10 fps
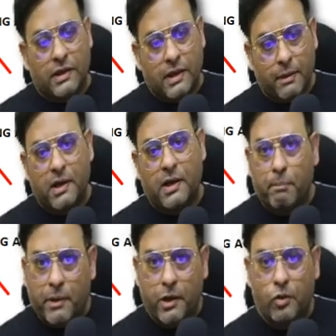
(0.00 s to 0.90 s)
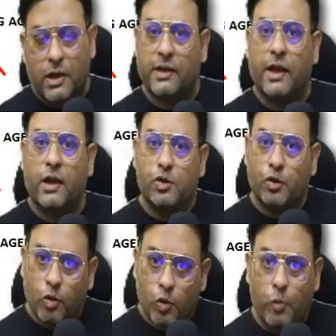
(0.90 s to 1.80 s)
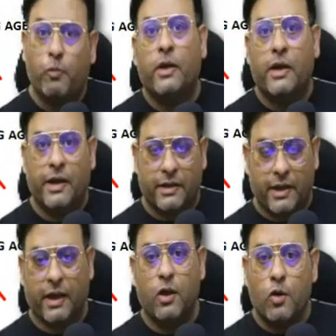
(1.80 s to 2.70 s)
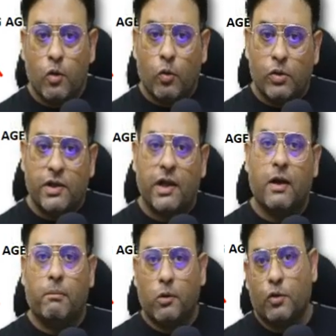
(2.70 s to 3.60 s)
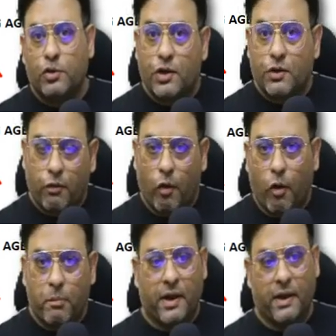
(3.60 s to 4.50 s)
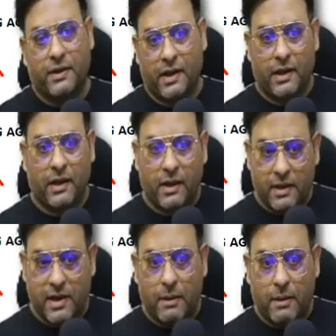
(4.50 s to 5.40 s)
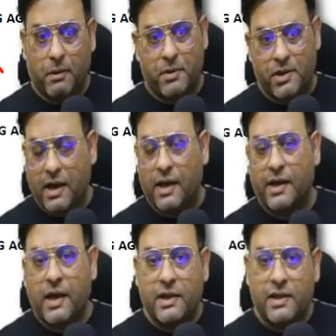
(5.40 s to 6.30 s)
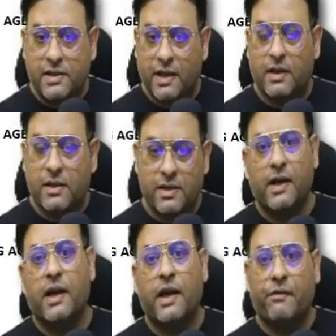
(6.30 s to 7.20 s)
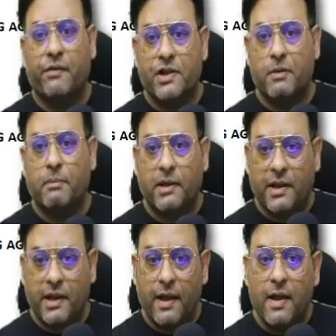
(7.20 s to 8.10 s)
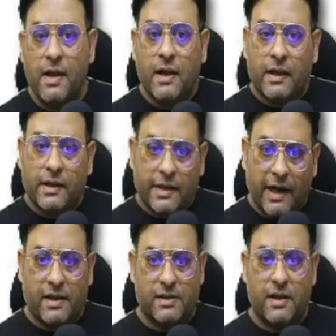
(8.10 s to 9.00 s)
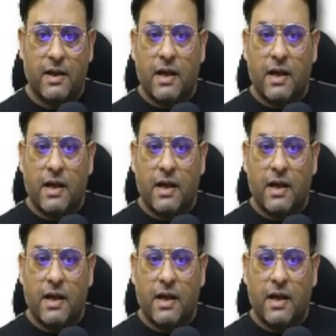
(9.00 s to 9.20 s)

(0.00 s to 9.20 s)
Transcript: जब ये कंप्लीट हो जाता है जो रूप वो ले लेता है उसे हम डोजेज फॉर्म कहते हैं इसे आप हमेशा ध्यान रखिएगा जिससे एक स्टैंडर्ड डेफिनेशन बनती है दैट इज़